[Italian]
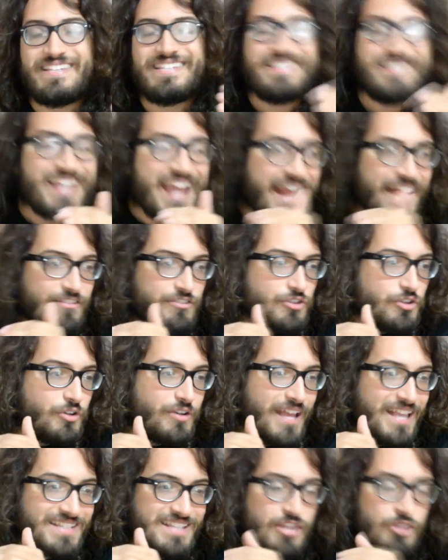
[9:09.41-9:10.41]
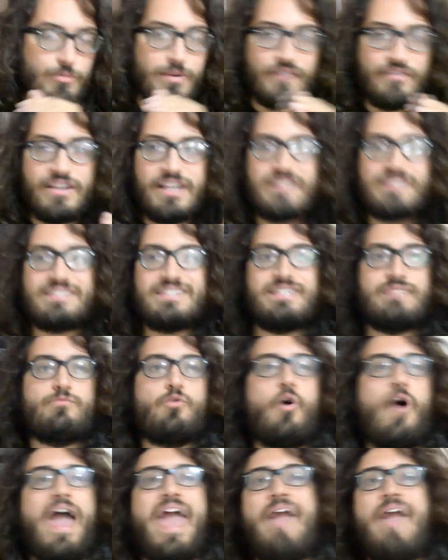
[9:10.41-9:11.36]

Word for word: Stanton è stato bravissimo,